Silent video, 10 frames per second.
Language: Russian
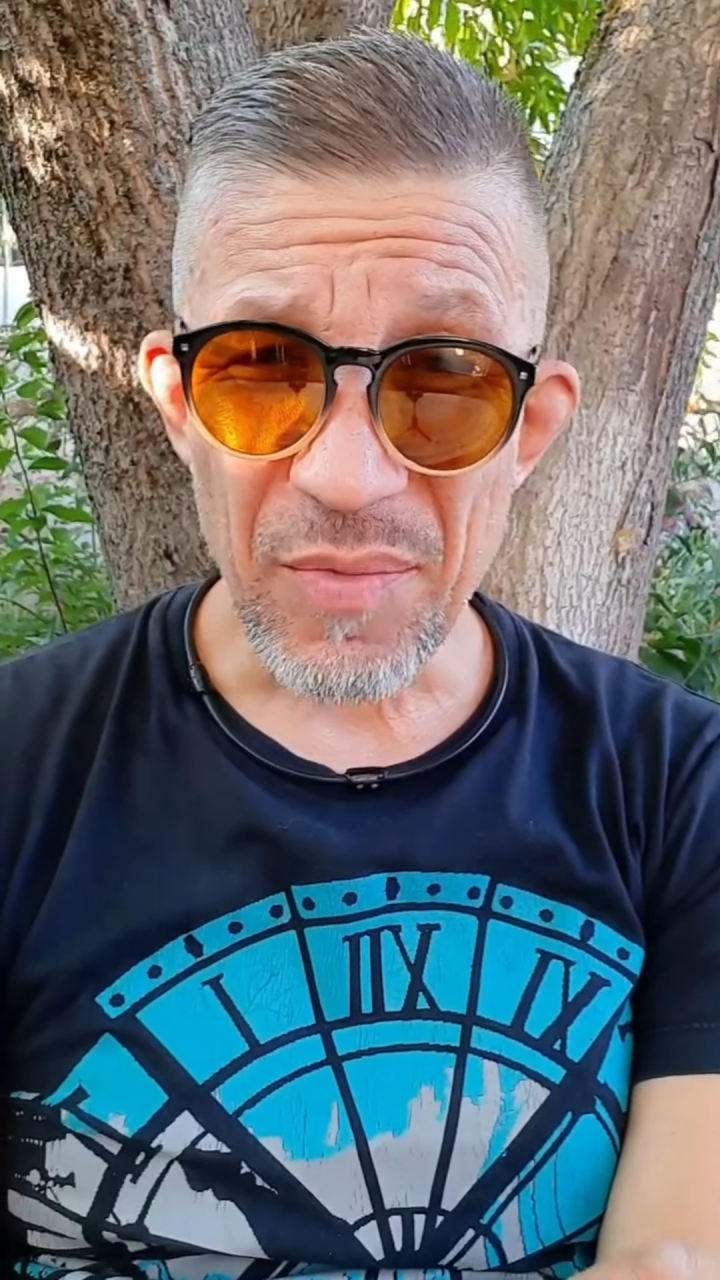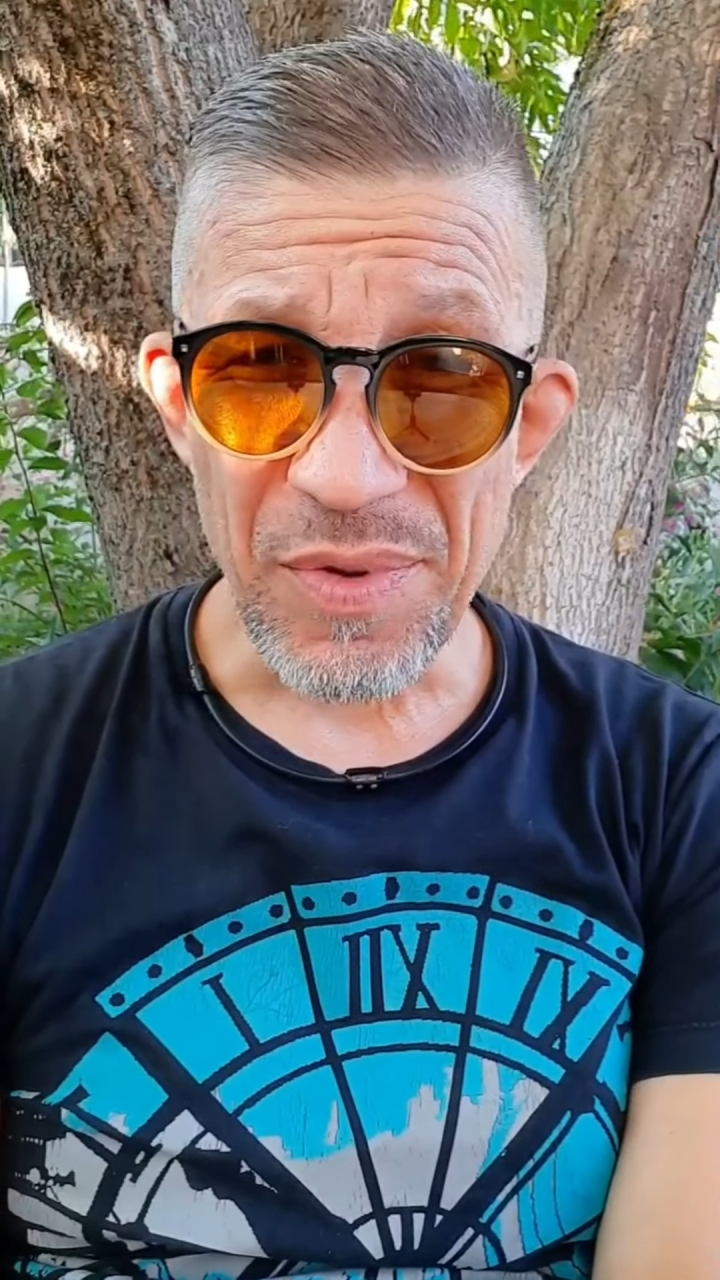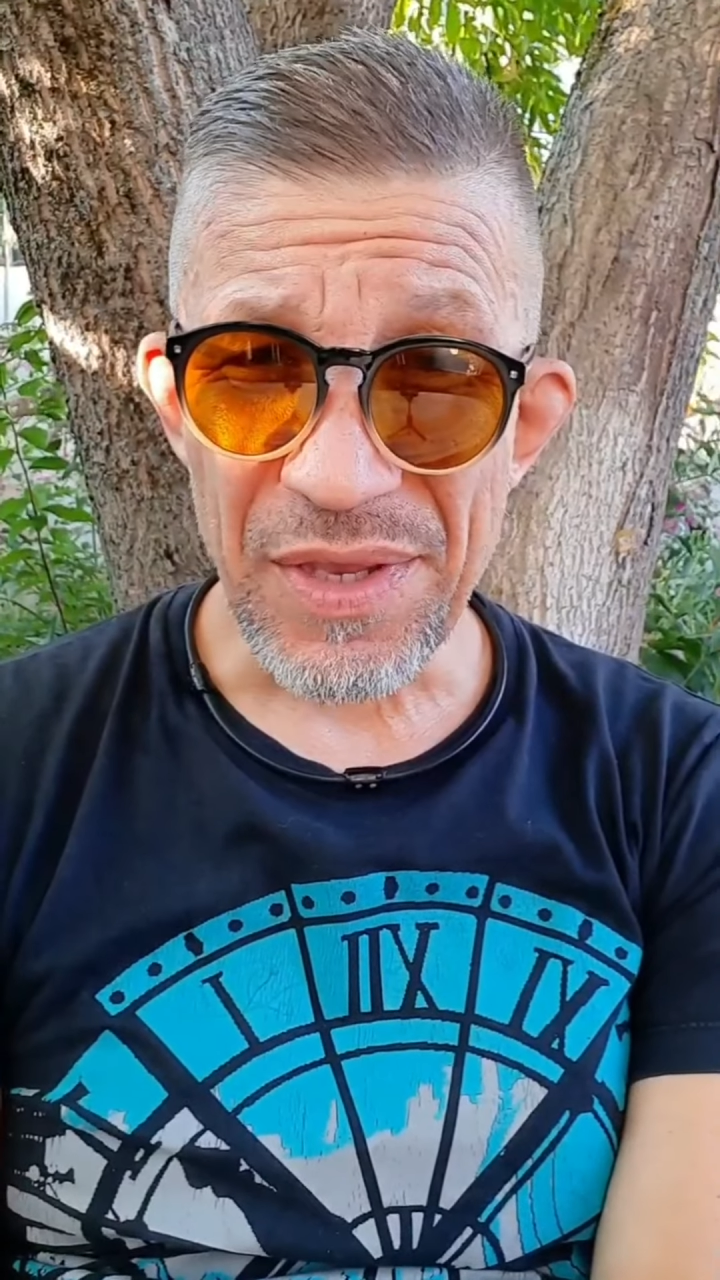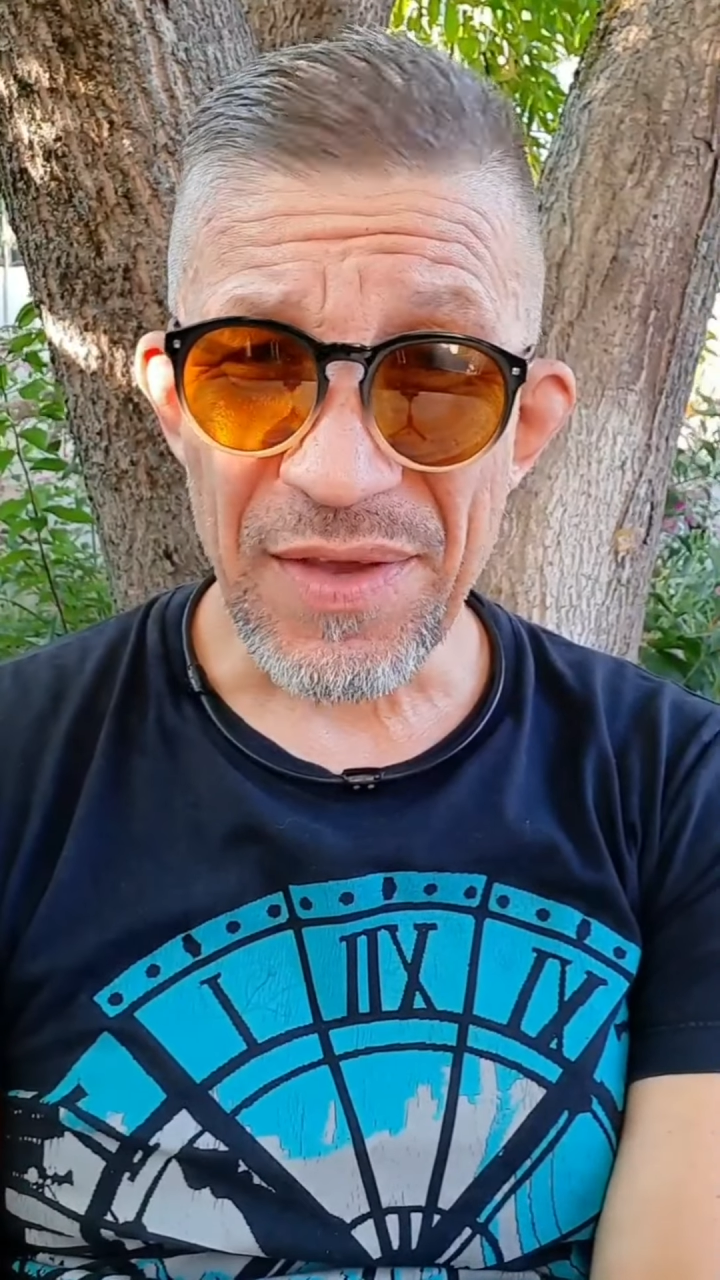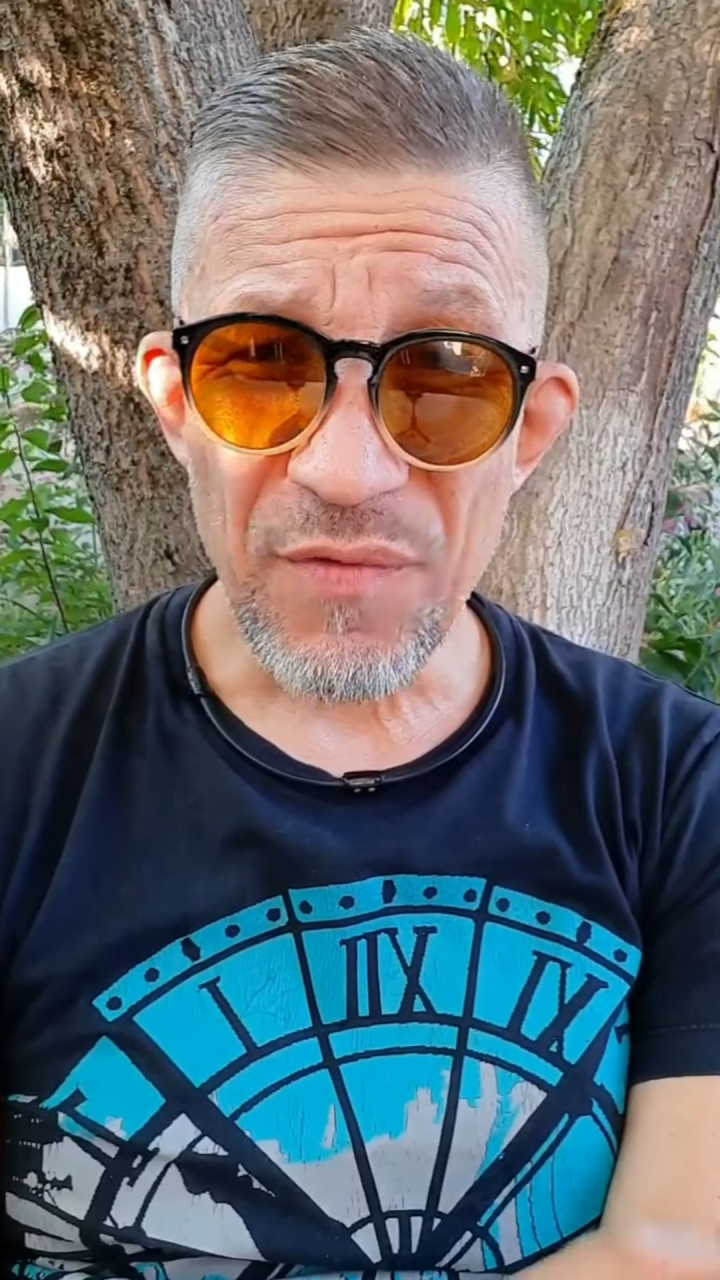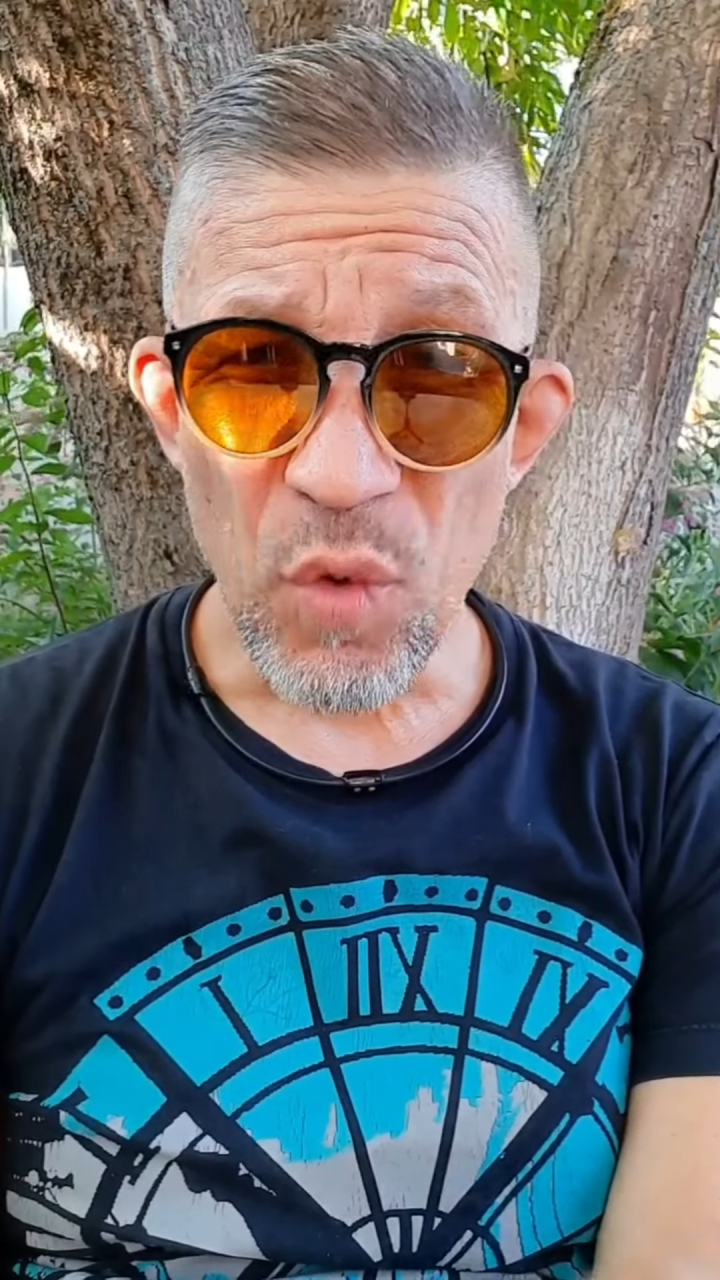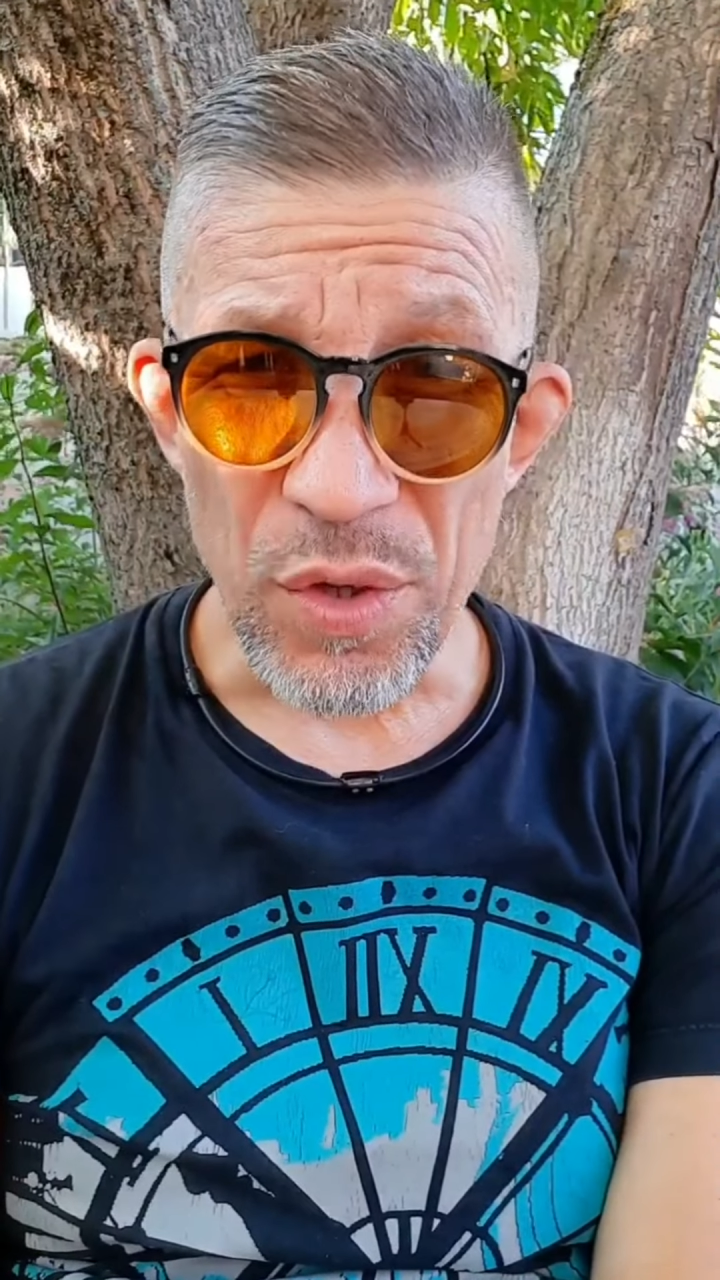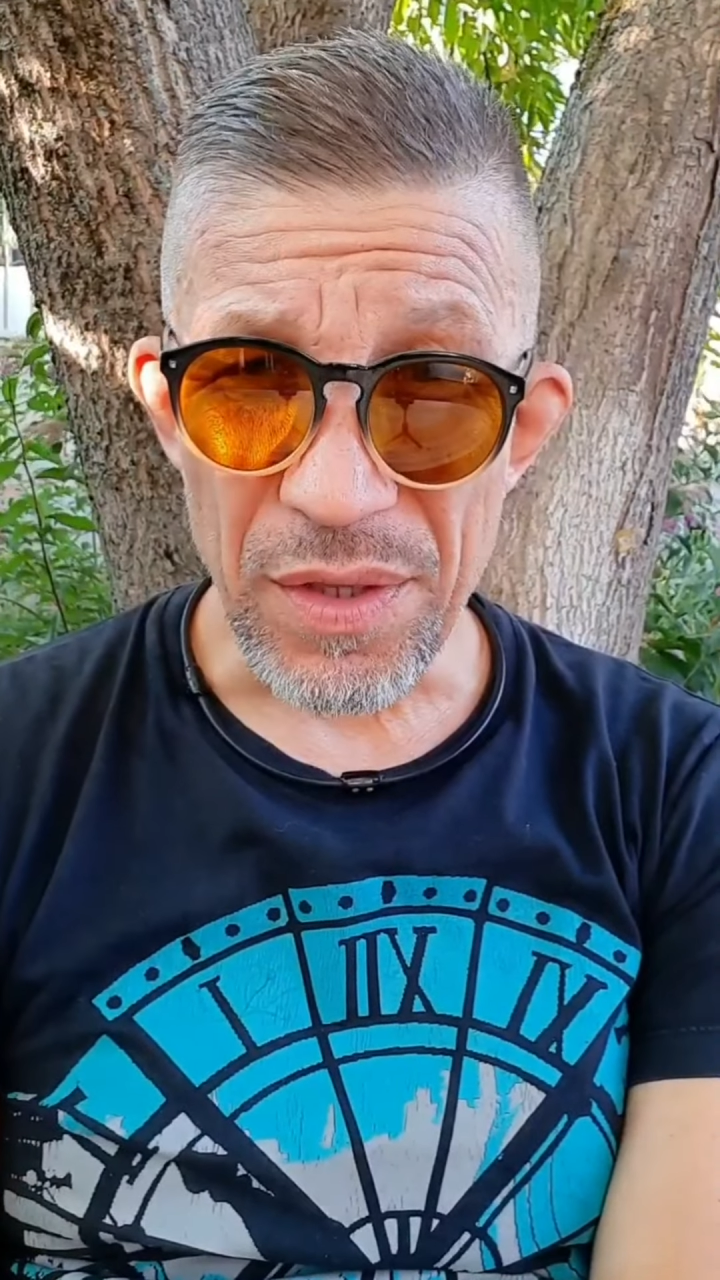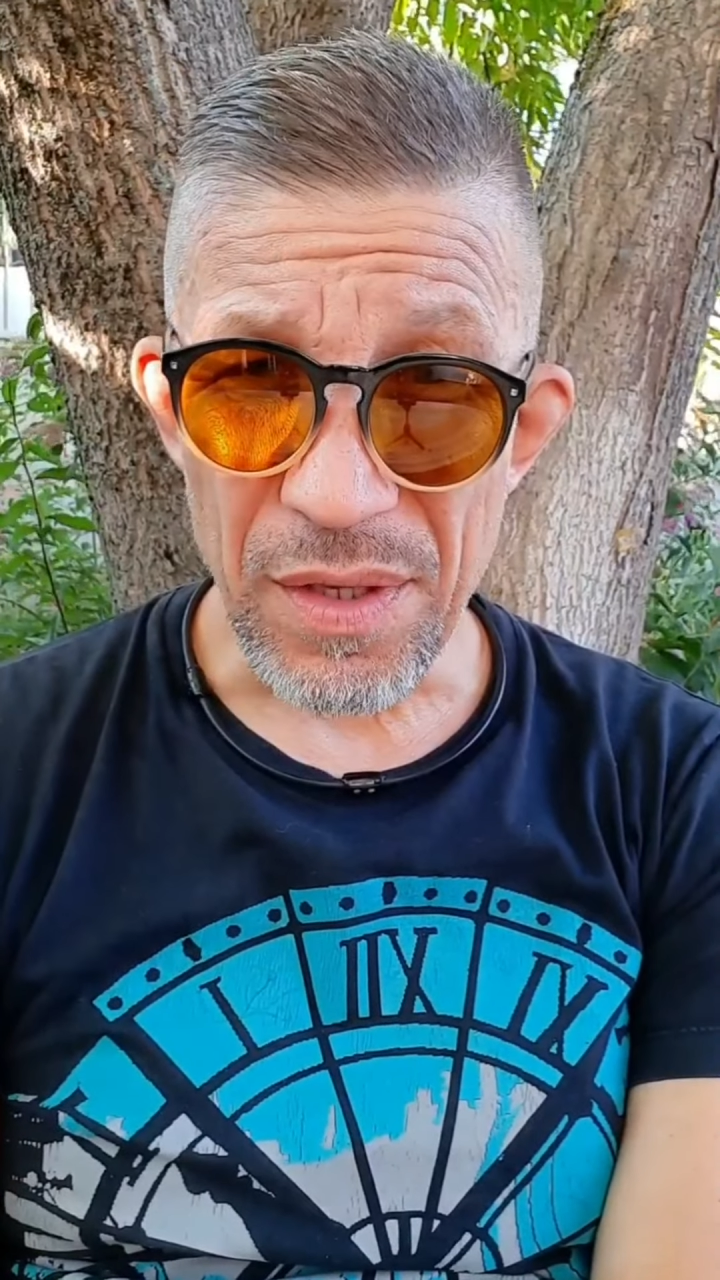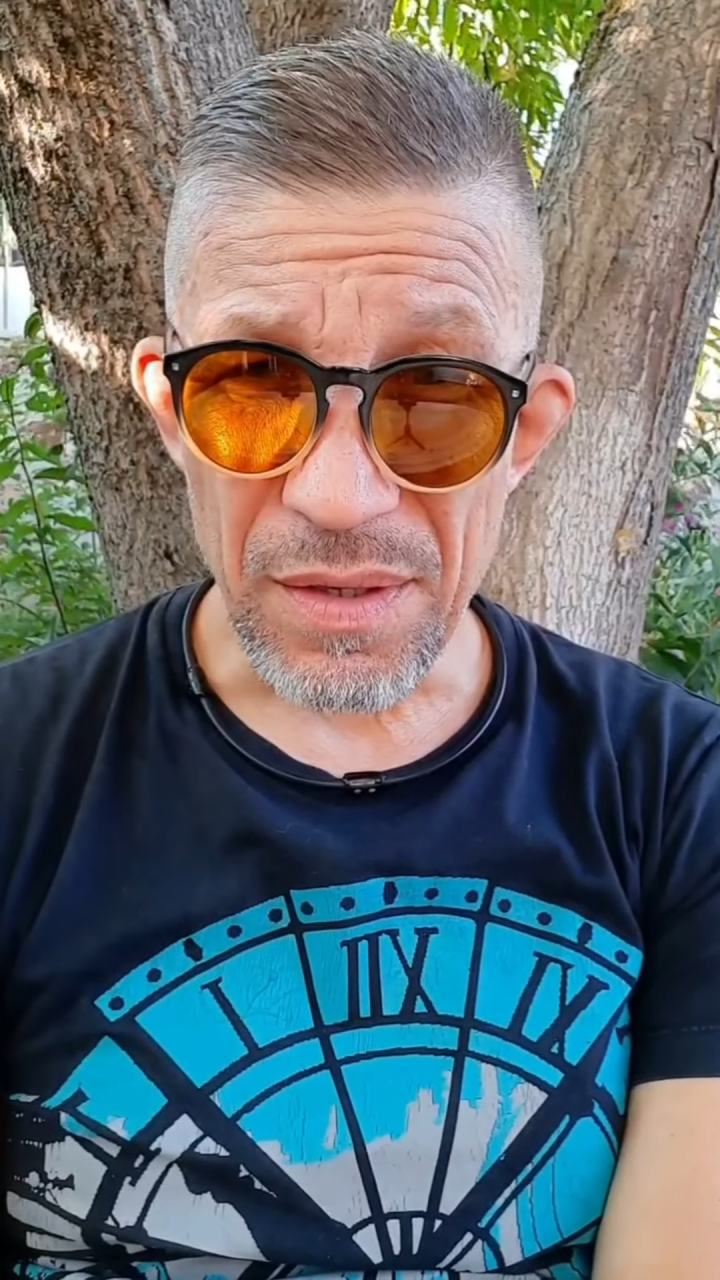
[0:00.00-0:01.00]
прийти в
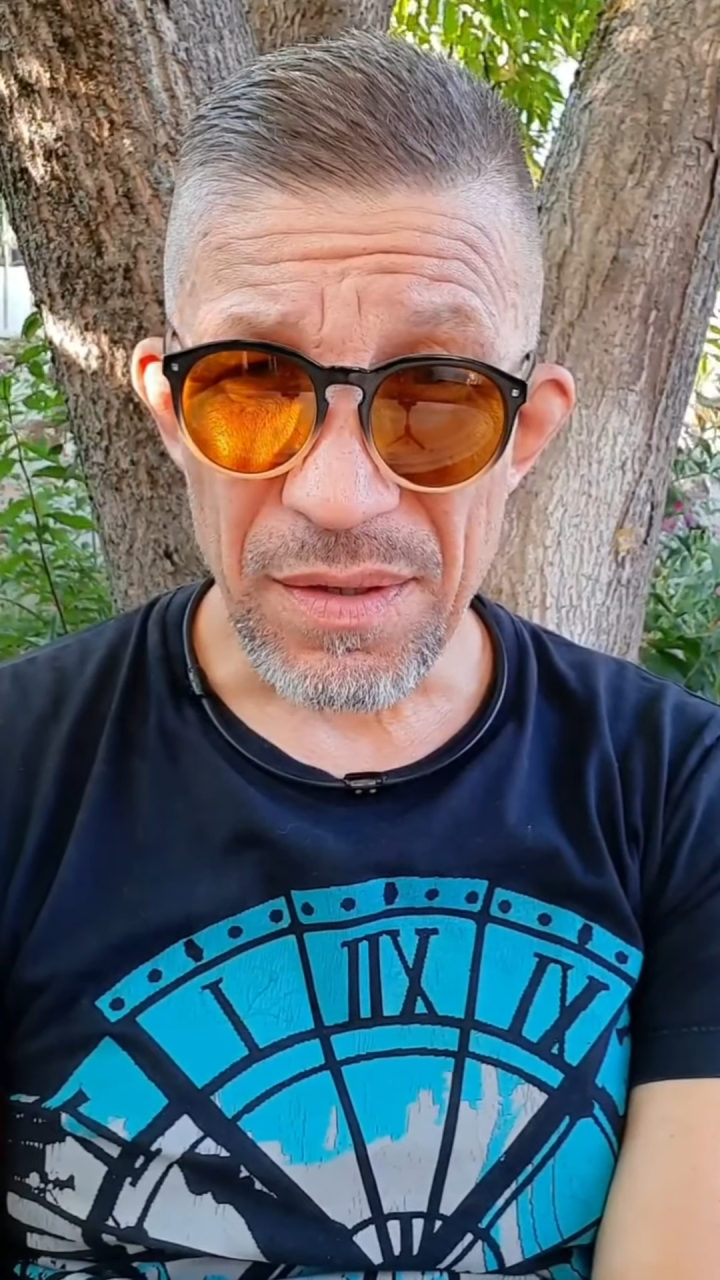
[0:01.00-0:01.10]
гости.